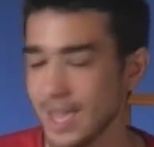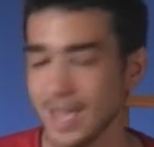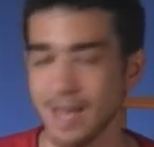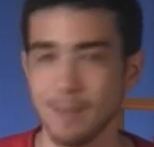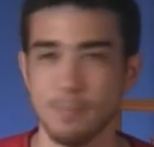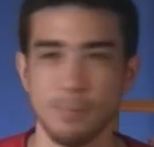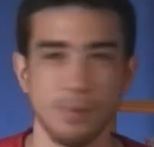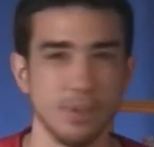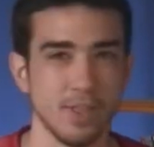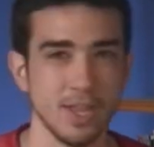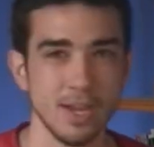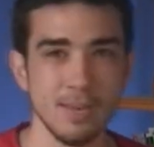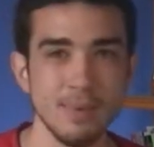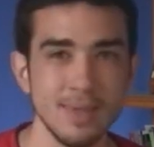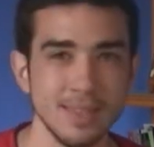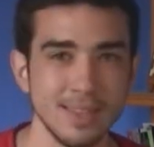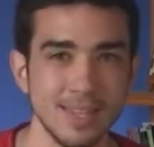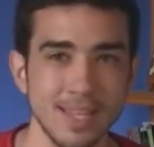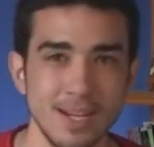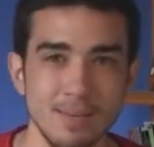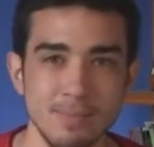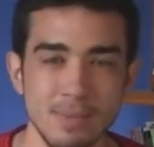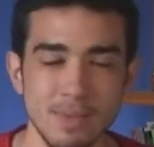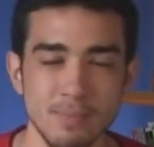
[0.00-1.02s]
el poder
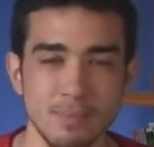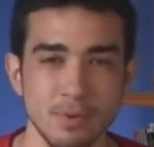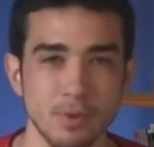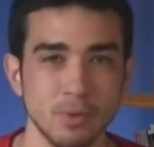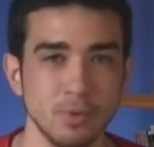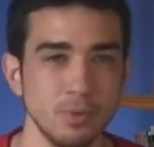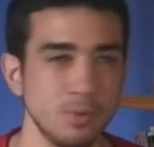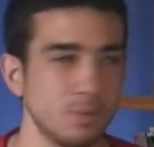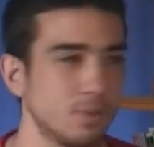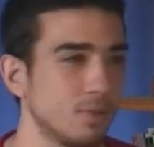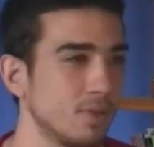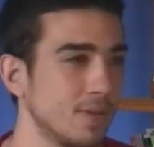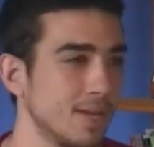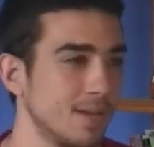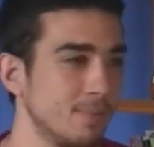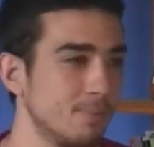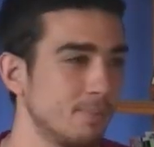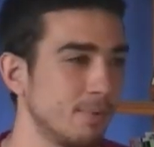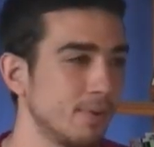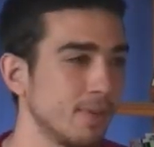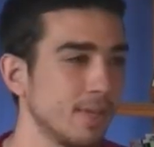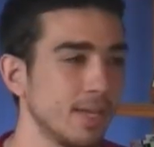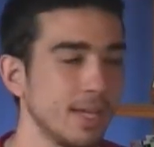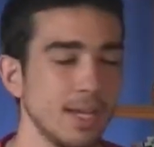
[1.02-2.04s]
vender mi producto, el
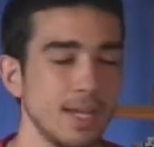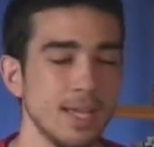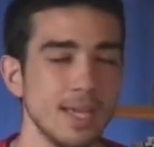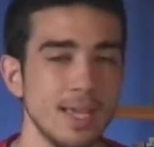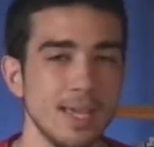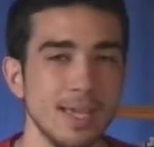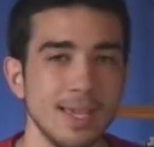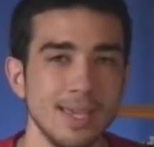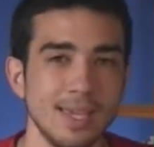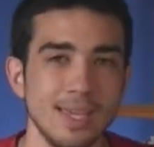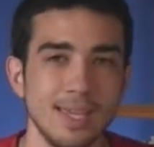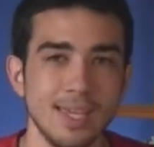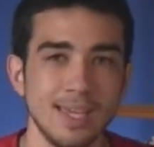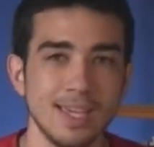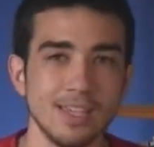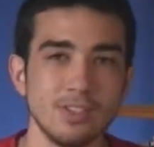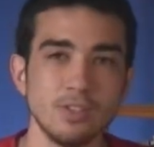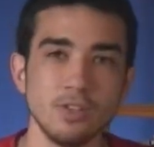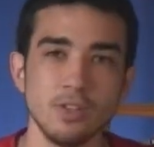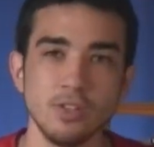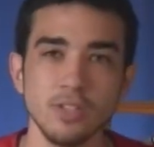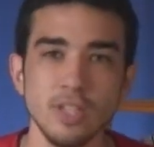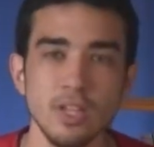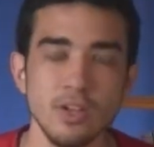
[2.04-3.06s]
poder... Y
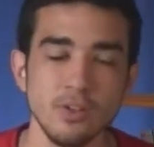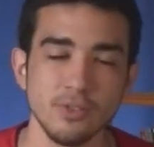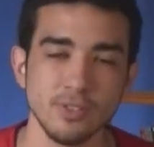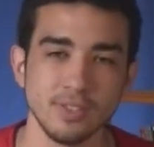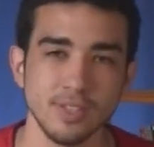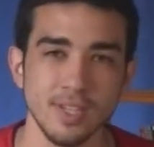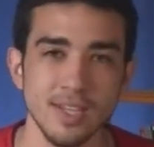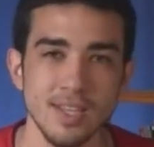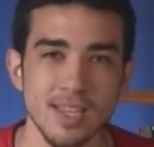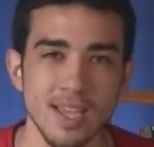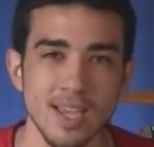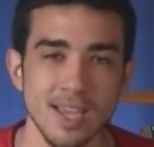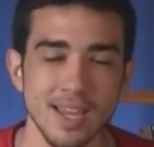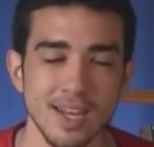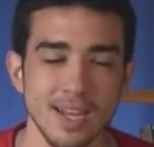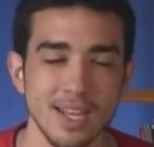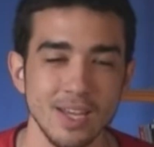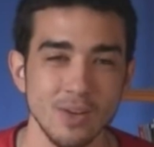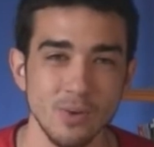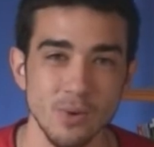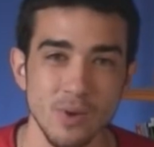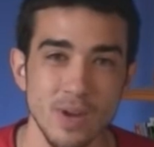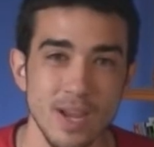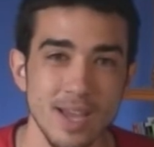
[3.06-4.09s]
eso no te lo enseñan en
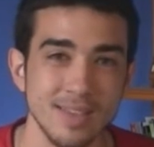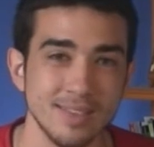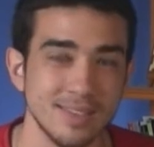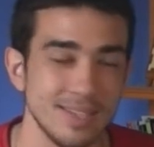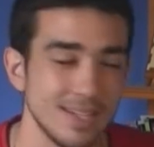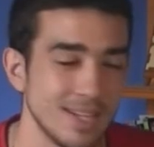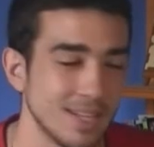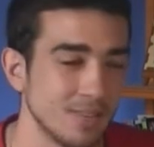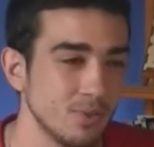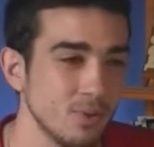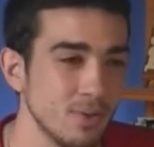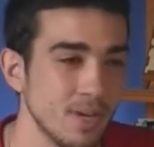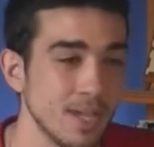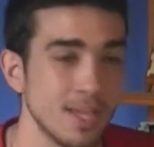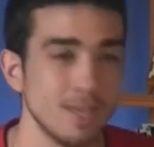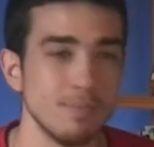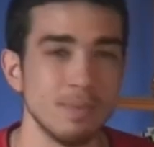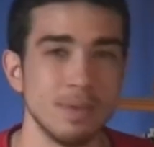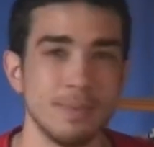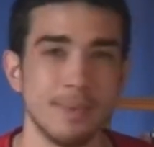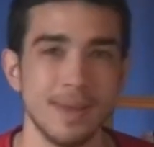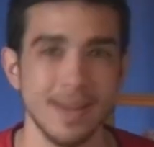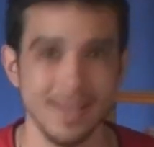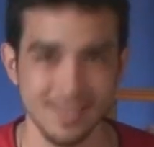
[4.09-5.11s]
ninguna asignatura y
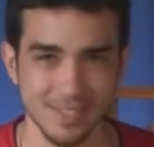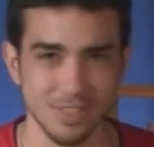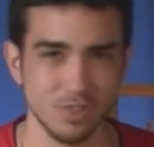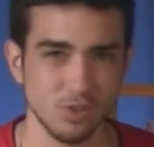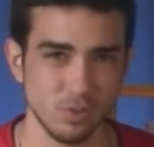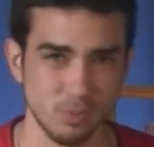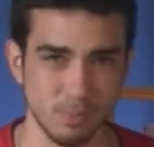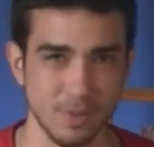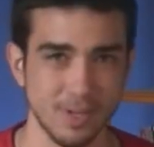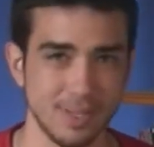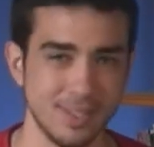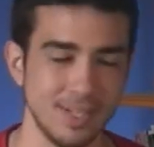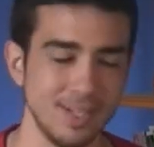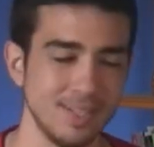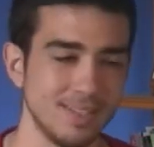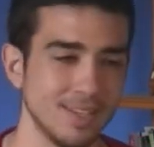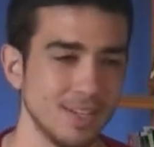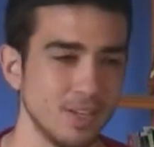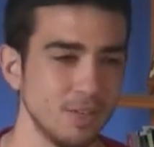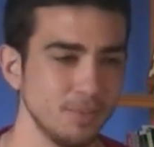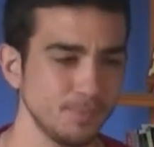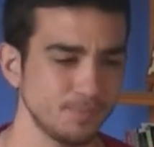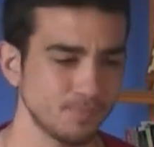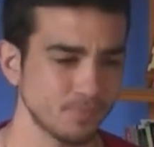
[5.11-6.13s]
me parece súper
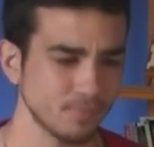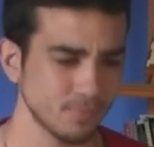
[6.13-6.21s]
triste, ¿no?